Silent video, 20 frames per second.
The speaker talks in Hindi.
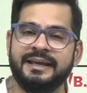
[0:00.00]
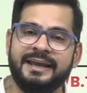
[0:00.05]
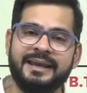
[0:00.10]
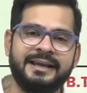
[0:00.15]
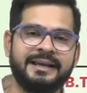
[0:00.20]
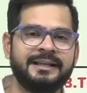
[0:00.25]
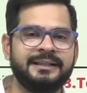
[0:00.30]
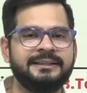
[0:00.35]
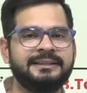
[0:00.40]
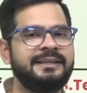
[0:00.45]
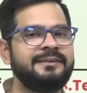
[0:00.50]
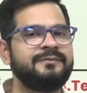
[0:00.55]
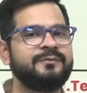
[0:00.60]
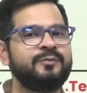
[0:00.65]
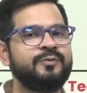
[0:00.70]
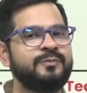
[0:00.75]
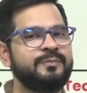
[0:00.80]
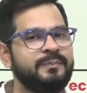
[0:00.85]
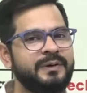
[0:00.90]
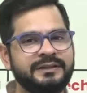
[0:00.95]
एक गलती
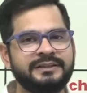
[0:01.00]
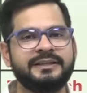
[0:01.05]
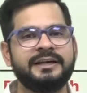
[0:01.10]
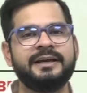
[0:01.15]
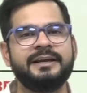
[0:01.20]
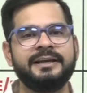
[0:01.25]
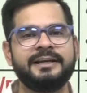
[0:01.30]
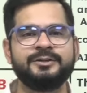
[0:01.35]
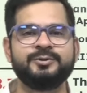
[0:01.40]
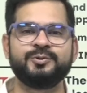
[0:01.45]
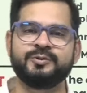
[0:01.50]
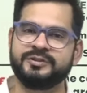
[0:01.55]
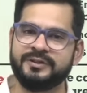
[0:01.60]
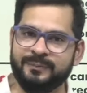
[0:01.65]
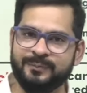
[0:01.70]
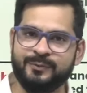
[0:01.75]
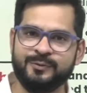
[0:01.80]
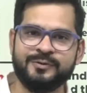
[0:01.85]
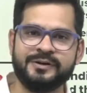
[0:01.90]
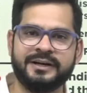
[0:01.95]
वो मत करिए जो
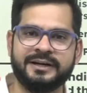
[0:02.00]
सब लोग